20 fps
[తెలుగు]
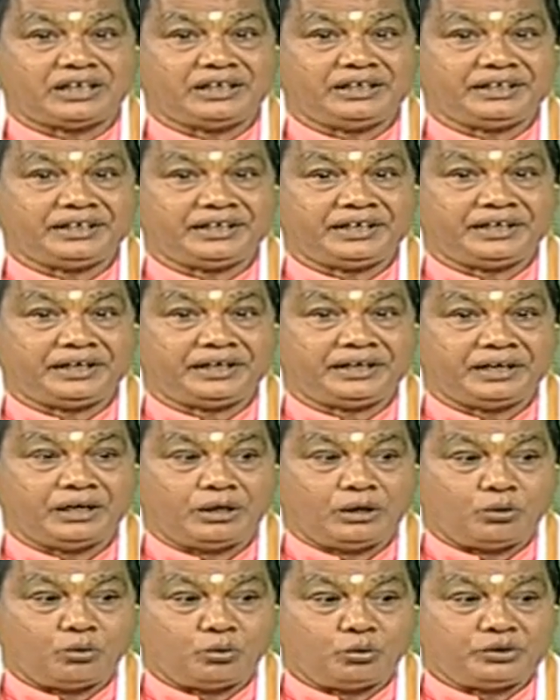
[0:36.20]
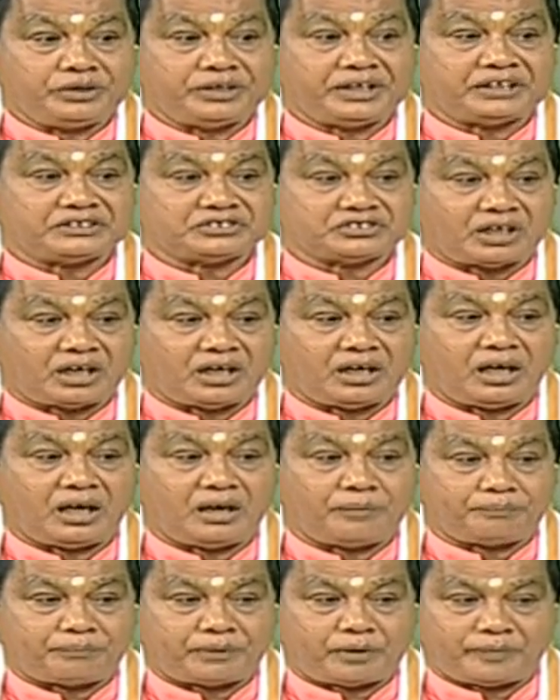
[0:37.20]
అంటే ఉంటే చాలా
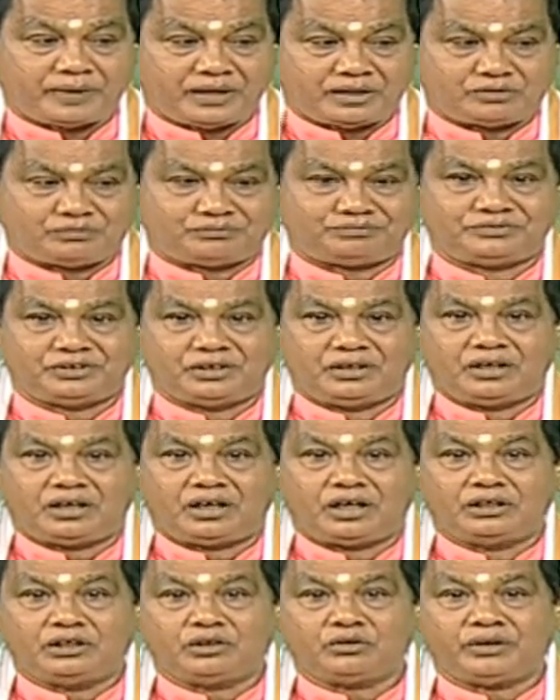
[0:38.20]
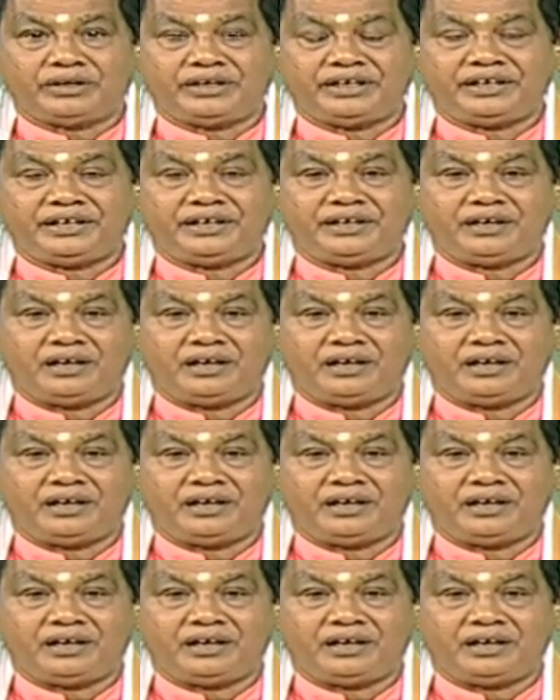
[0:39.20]
ప్రమాదం అందుకని